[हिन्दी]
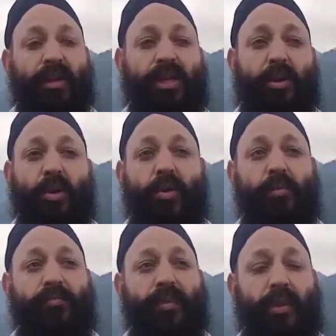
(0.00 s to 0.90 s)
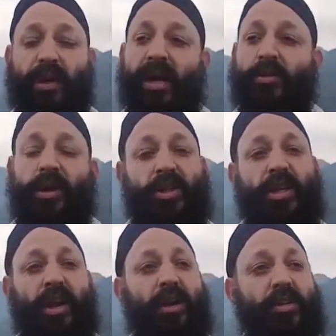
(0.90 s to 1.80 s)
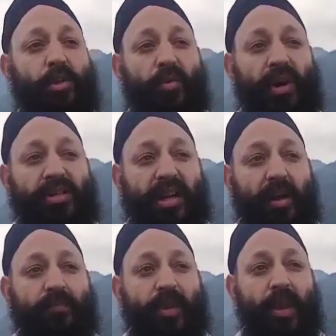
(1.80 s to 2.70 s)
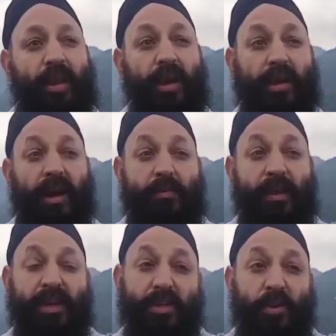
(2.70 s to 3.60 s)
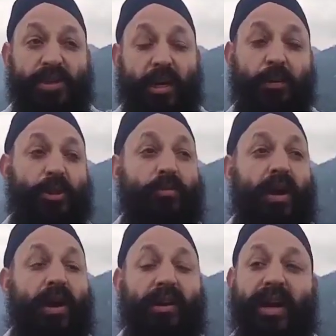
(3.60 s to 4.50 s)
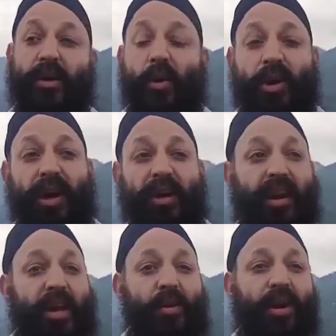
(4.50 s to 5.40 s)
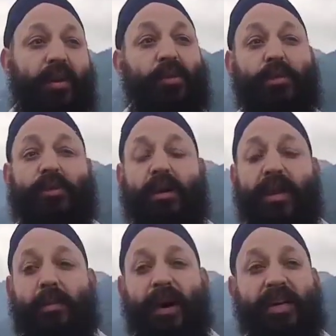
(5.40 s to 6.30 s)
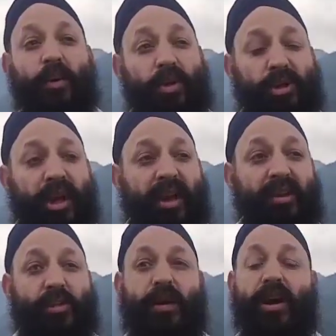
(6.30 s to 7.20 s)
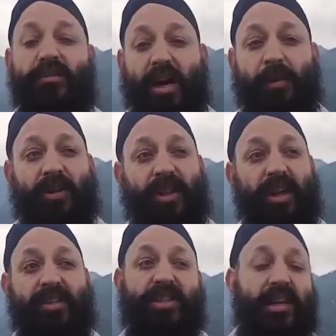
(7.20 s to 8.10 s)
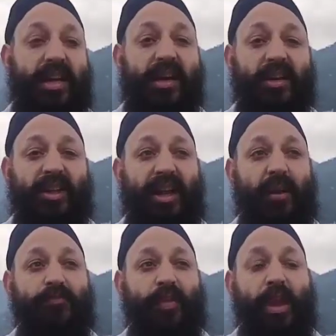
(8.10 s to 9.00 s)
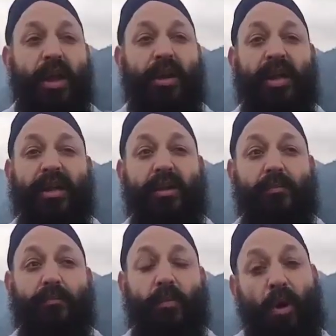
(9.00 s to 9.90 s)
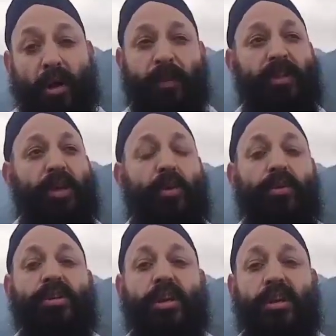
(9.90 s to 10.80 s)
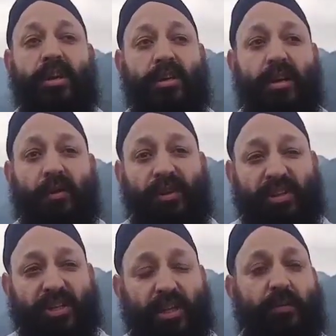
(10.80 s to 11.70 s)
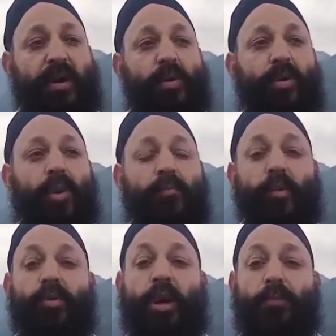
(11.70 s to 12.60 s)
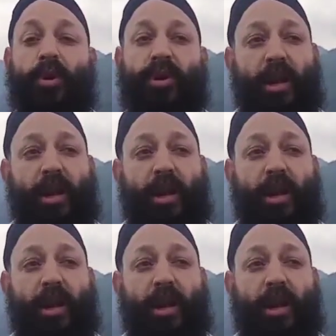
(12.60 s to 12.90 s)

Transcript: कि देखो रात को कितनी आंधी तूफान चला लेकिन हमने ये सोचा कि सुबह लाइट होगी नहीं होगी मुसलमान मेरे भाई उठते हैं सुबह नवाज पढ़ते हैं सर्गी खाते हैं लेकिन मुबारक देता हूँ इन इन अफीसर साहबानों को उनकी पूरी